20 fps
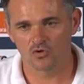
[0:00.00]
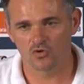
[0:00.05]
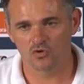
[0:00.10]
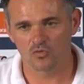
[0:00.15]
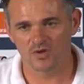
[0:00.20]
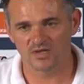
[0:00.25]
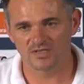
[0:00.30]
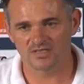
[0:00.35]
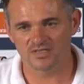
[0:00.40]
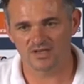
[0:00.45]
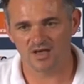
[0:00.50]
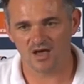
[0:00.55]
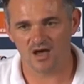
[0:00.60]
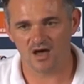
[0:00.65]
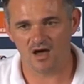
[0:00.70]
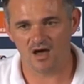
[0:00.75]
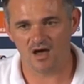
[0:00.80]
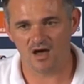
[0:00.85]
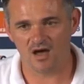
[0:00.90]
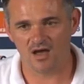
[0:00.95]
commence
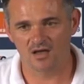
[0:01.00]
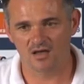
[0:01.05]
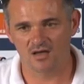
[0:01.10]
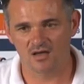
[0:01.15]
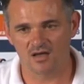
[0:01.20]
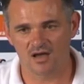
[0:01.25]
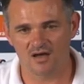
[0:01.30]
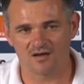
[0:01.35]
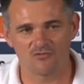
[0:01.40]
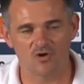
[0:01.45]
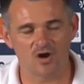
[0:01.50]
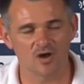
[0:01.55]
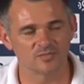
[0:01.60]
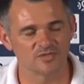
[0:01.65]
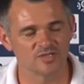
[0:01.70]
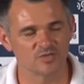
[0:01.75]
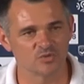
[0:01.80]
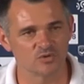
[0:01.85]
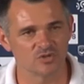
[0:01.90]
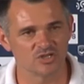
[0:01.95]
à, avoir un
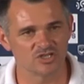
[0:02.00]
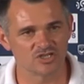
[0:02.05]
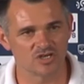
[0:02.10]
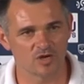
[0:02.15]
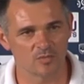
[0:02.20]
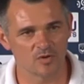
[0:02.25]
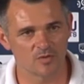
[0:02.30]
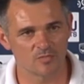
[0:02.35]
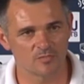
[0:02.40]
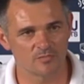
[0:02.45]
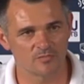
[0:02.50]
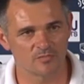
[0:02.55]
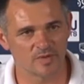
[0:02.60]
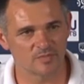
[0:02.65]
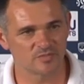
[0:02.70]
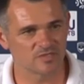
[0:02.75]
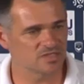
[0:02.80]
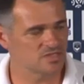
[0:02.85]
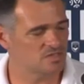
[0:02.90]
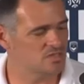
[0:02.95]
petit peu des jambes,
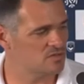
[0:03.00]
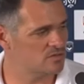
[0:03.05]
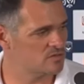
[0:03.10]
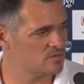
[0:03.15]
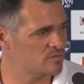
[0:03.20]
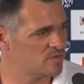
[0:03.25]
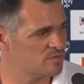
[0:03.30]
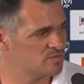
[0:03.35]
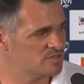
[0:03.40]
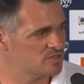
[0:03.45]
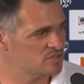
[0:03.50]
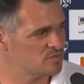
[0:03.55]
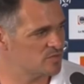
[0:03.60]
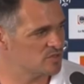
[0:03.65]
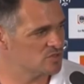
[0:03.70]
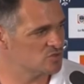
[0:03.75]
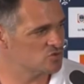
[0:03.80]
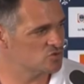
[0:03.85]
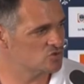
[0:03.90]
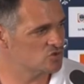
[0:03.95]
même si, euh, même si je
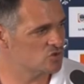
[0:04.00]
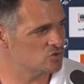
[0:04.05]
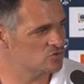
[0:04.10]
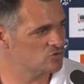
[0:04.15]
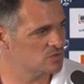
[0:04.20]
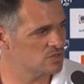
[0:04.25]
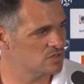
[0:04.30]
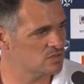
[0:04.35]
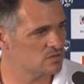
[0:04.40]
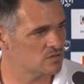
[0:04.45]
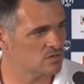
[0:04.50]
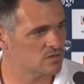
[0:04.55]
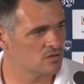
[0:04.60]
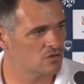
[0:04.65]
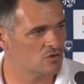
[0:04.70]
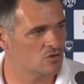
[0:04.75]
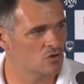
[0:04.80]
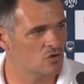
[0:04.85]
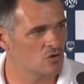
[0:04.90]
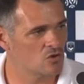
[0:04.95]
pense qu'aujourd'hui euh,
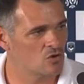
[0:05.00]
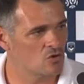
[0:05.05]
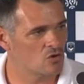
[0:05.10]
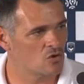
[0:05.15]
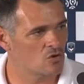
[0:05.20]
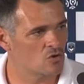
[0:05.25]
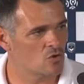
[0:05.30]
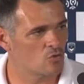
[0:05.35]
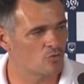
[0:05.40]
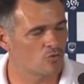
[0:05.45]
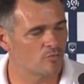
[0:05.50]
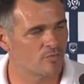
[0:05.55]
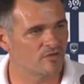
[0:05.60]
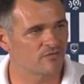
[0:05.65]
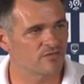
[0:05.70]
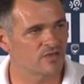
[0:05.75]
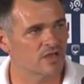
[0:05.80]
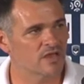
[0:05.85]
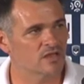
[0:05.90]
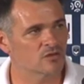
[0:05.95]
on ne peut pas
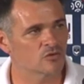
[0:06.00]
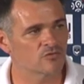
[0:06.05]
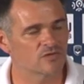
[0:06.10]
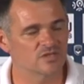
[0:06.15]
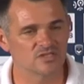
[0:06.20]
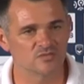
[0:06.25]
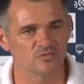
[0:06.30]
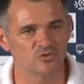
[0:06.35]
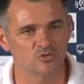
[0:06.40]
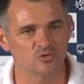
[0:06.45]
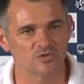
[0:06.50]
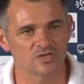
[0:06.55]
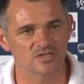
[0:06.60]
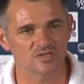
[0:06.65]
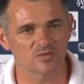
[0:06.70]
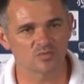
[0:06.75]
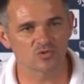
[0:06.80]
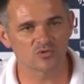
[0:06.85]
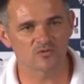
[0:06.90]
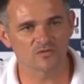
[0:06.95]
faire 90 minutes à
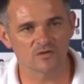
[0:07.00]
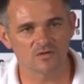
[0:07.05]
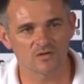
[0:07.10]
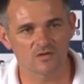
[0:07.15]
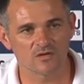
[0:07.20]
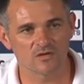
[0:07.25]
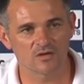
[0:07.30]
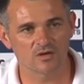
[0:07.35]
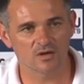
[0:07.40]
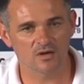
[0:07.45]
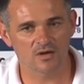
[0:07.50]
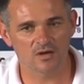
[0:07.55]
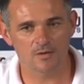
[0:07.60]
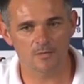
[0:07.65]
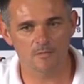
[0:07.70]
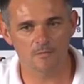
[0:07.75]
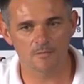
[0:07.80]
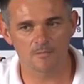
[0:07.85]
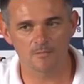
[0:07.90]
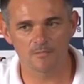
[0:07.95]
100%, euh,
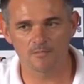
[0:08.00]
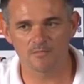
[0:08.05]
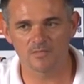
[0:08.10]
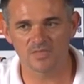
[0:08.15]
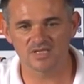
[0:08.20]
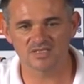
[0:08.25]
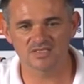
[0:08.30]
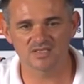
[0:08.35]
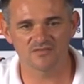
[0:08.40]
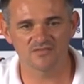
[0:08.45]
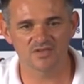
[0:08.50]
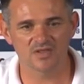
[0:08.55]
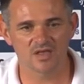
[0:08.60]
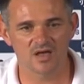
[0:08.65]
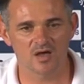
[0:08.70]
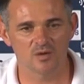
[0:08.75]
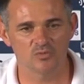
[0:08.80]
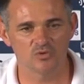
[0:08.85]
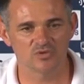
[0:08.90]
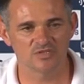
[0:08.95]
mais ça
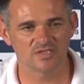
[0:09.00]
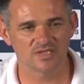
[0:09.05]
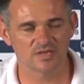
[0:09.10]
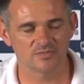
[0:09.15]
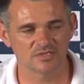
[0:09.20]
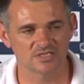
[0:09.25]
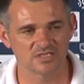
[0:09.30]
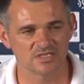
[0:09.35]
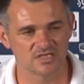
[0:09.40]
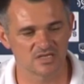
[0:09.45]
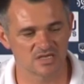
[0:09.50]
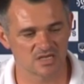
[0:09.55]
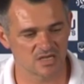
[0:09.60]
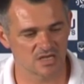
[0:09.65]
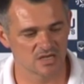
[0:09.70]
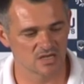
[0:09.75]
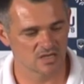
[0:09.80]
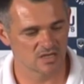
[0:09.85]
viendra petit à petit.